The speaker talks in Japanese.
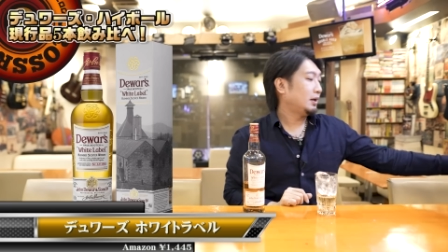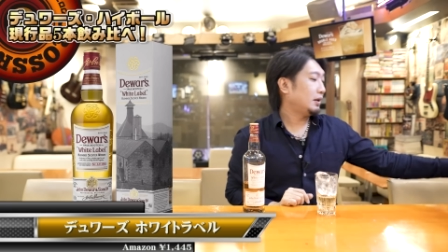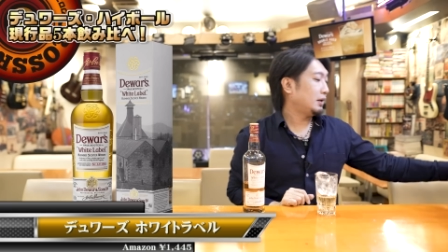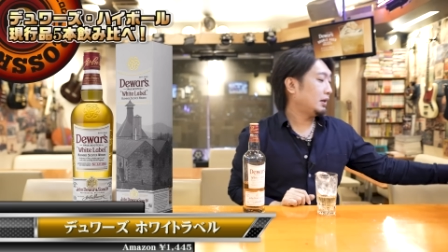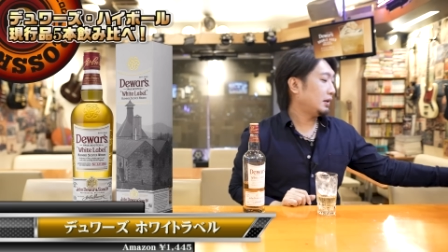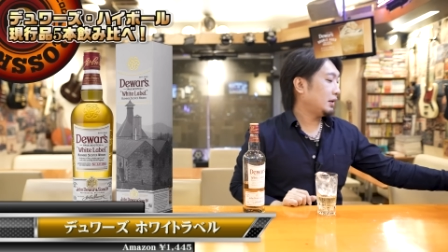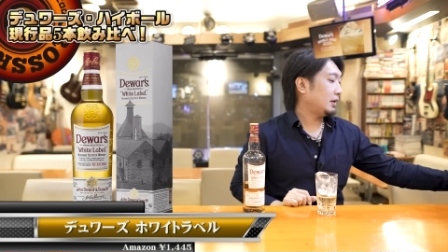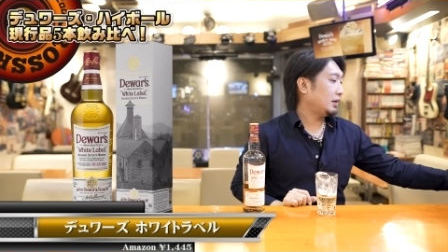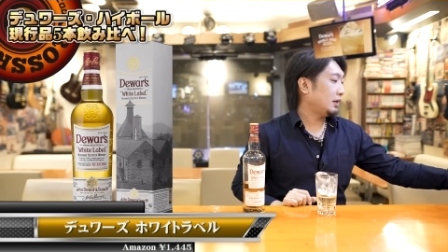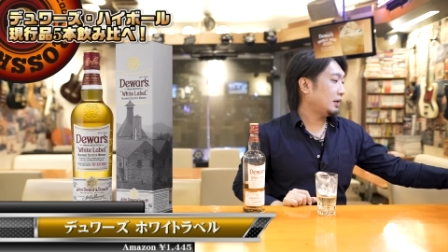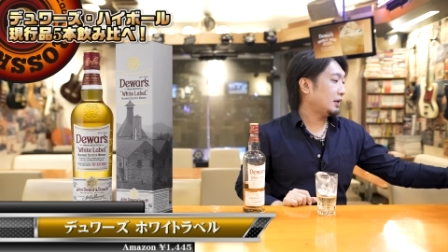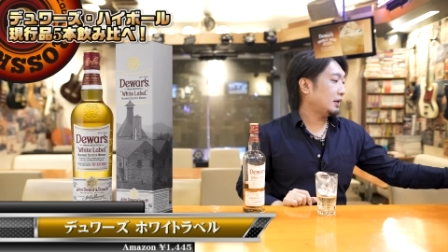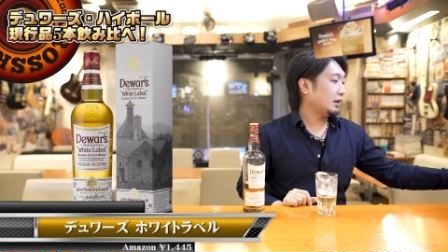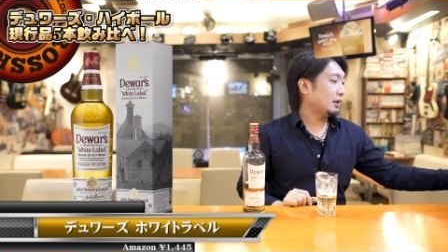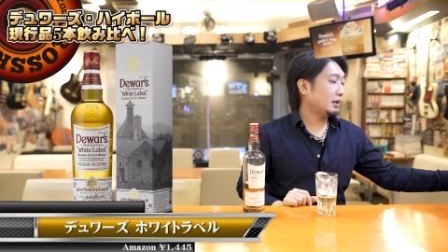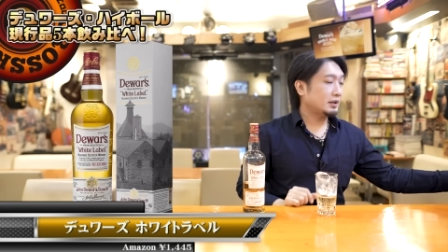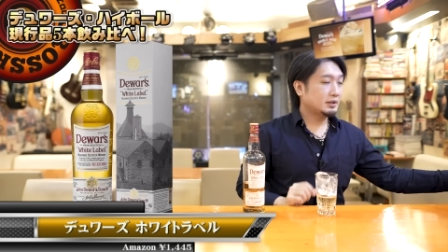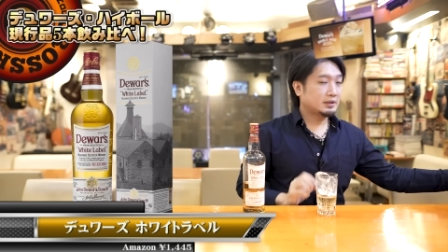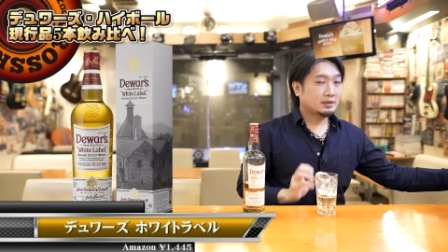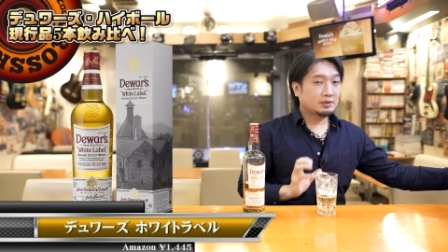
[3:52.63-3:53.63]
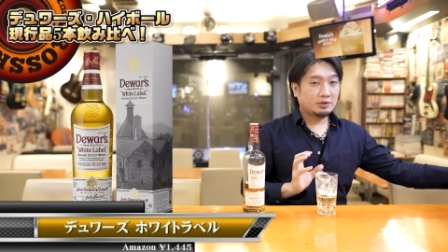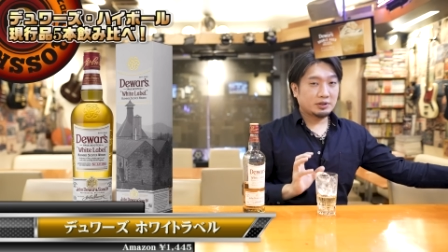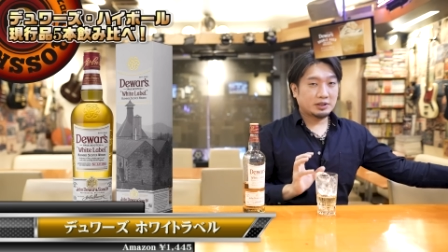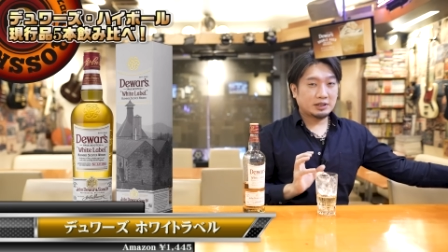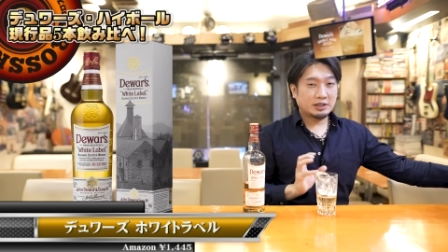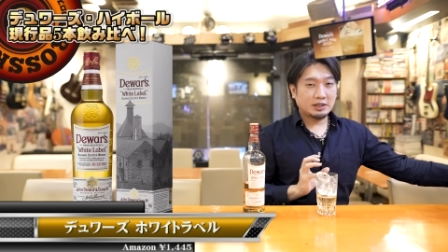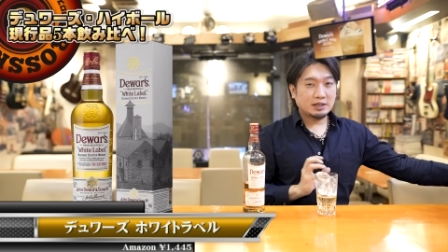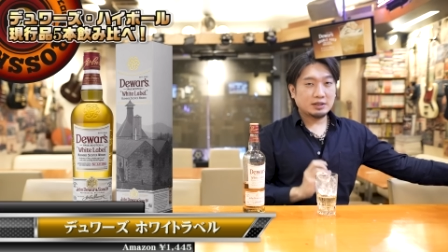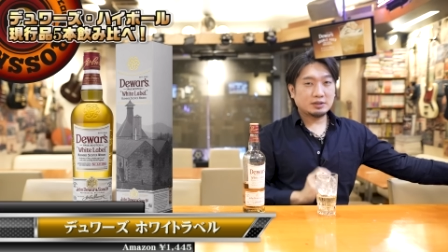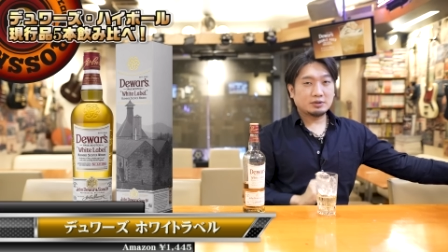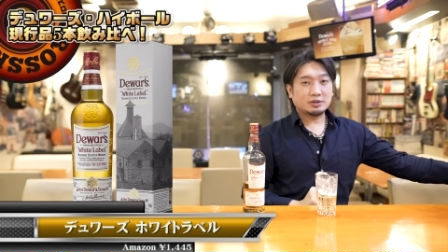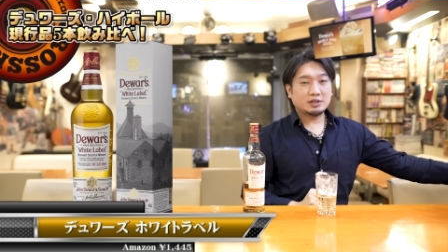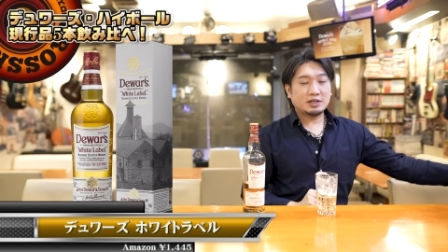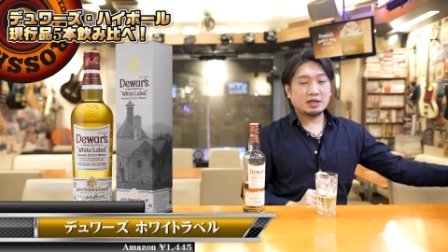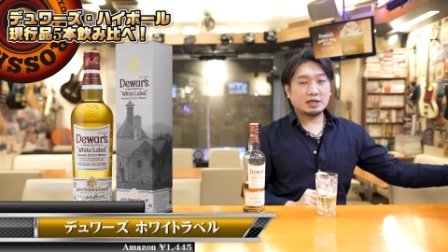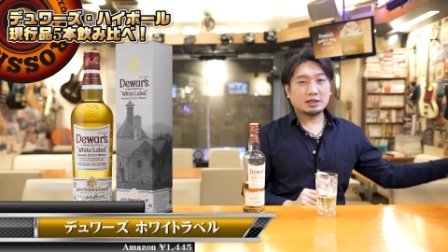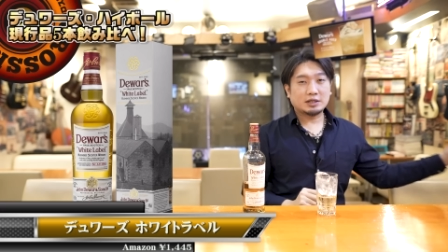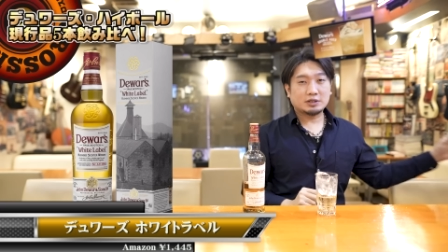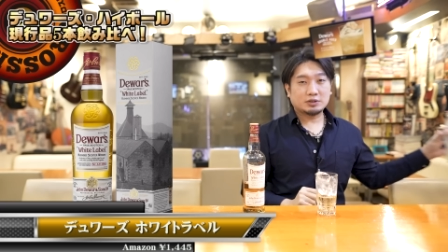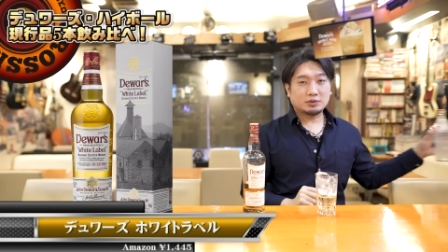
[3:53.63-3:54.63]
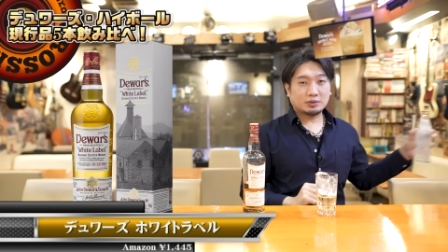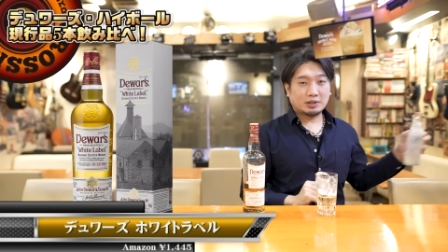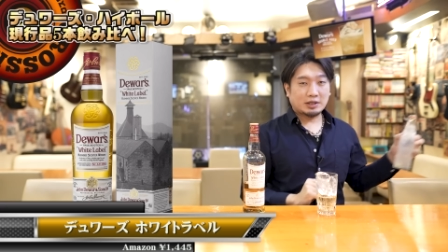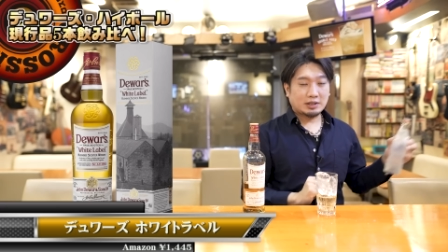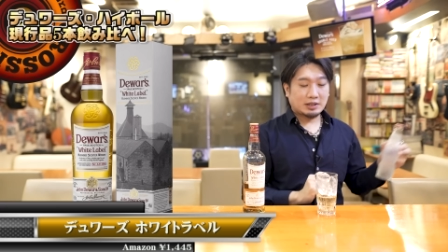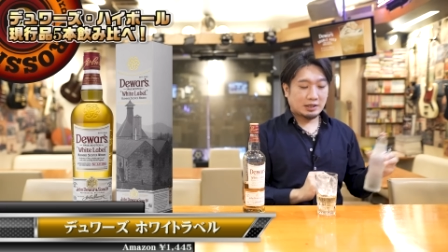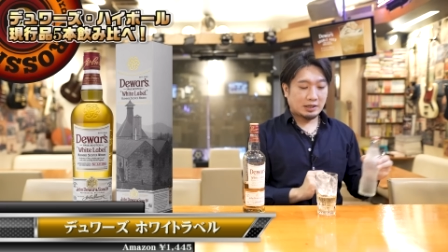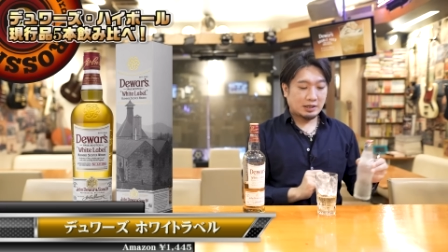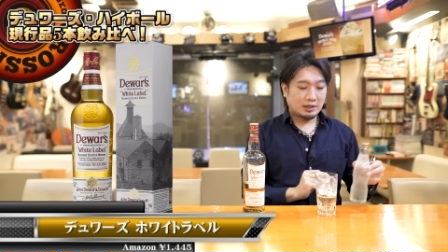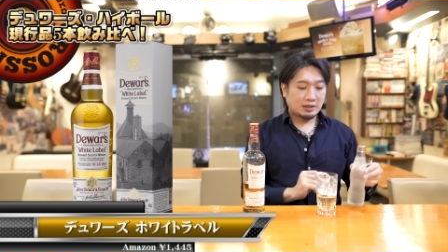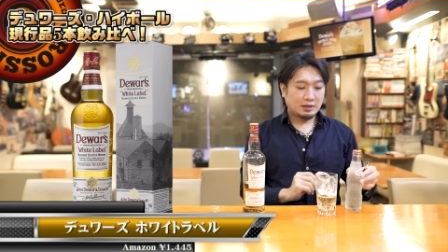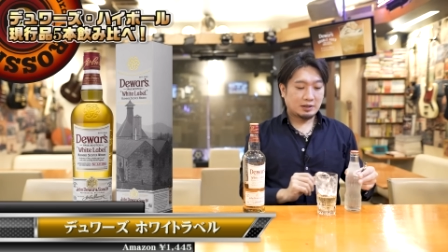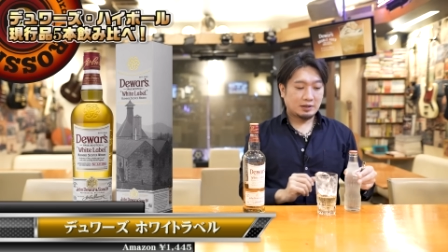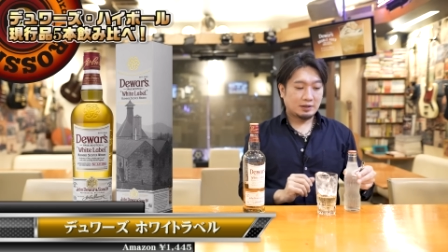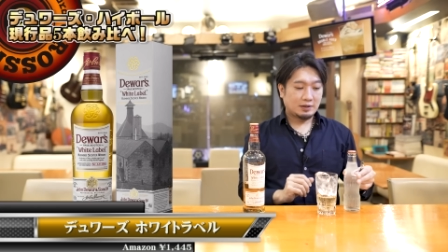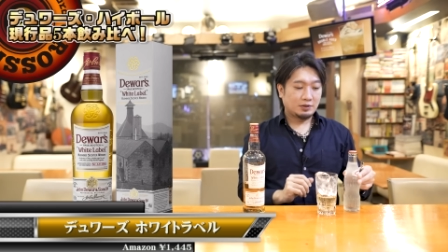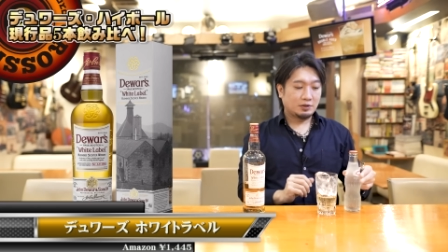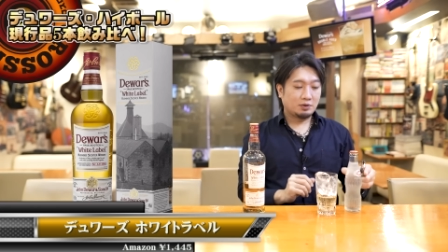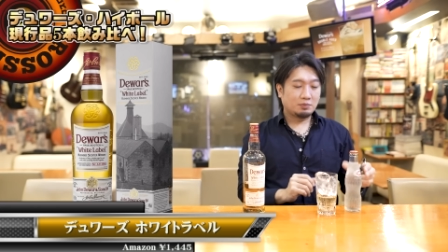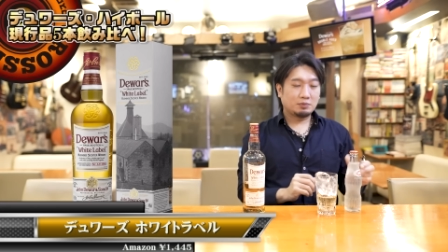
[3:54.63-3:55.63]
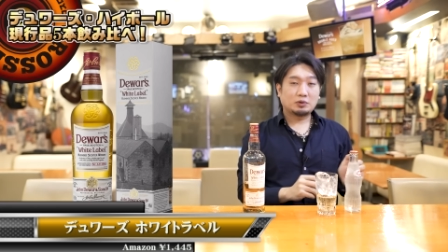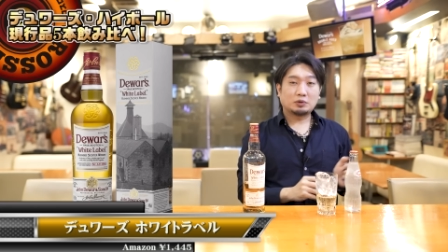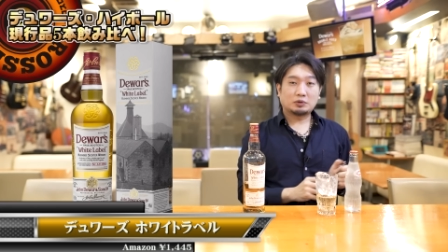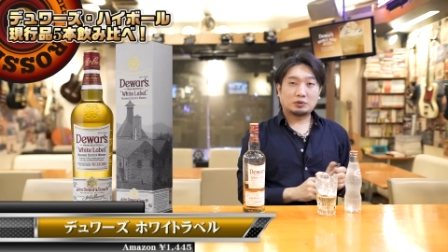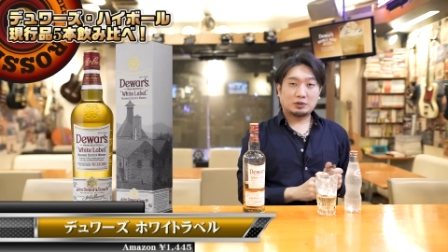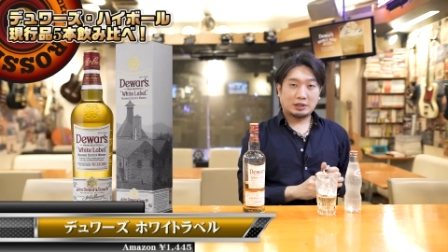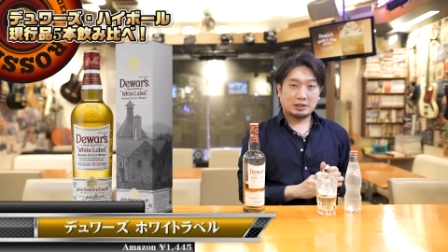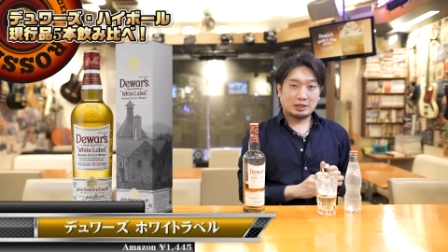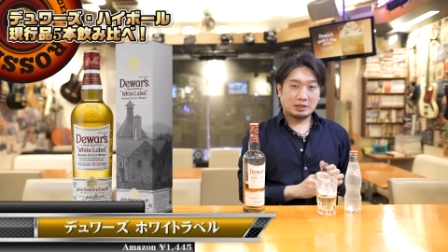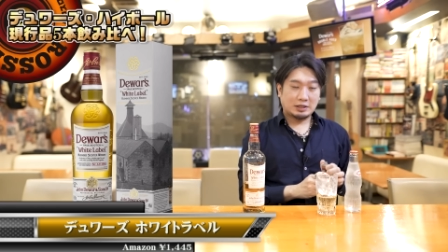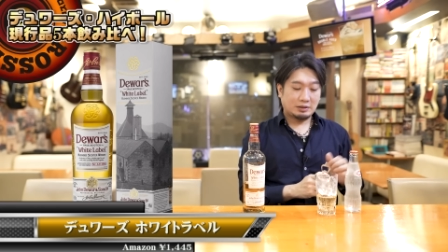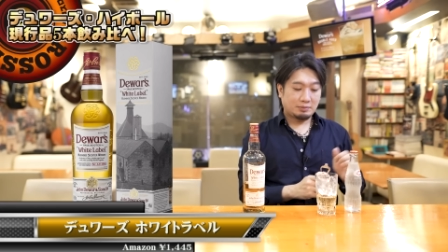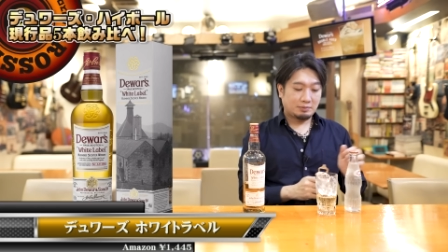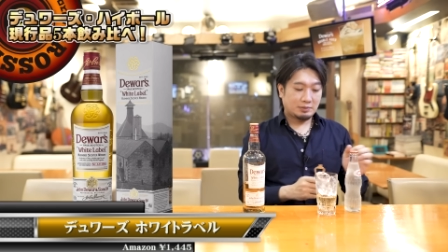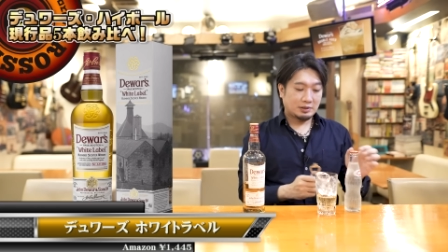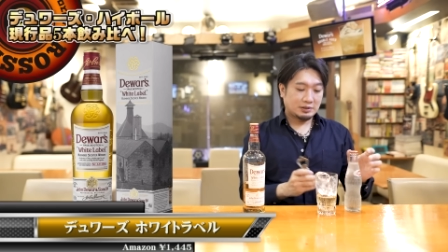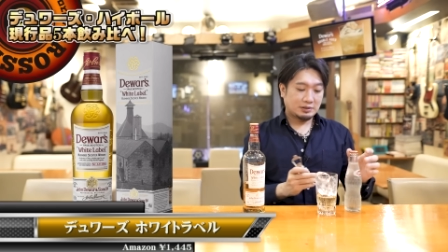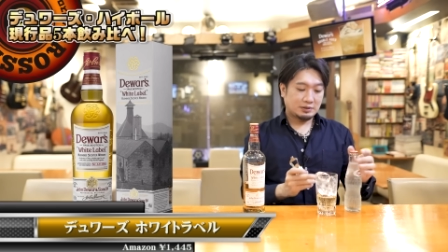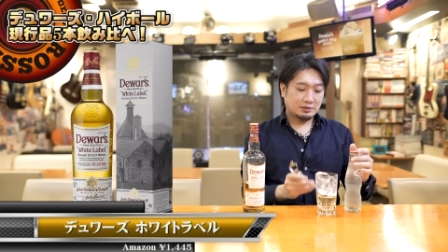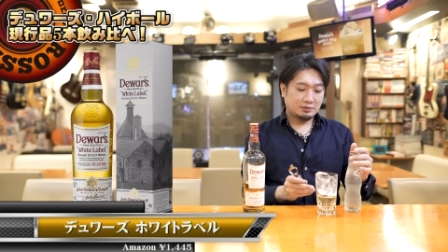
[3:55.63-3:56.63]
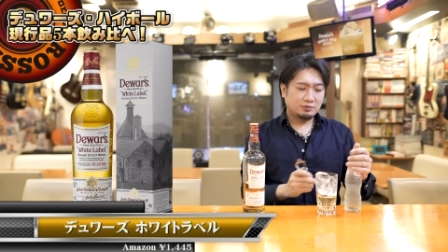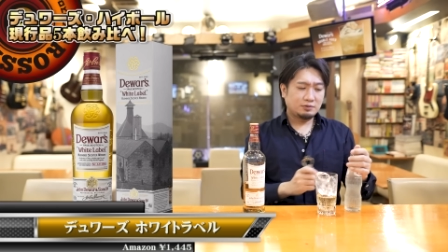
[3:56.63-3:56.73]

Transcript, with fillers: すごいキリッと冷えた状態でね飲むことができます。